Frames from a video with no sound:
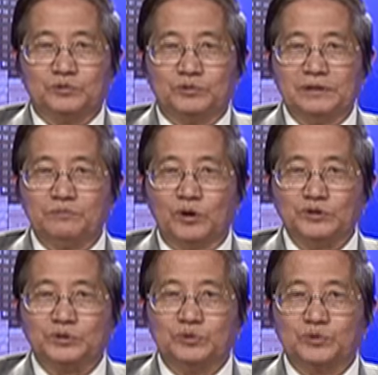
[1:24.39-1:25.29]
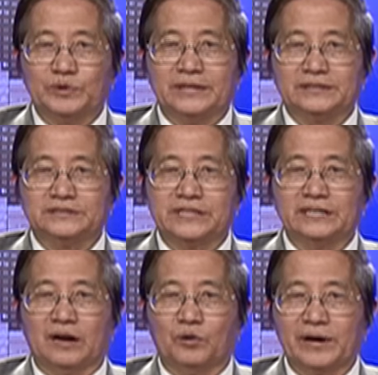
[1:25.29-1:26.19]
tuyên bố chủ quyền
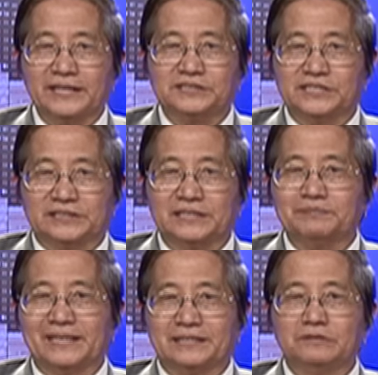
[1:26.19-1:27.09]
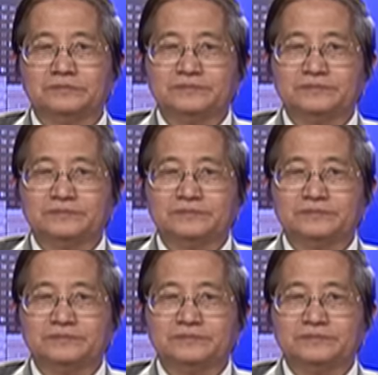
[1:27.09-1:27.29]
trên hầu hết diện tích Biển Đông,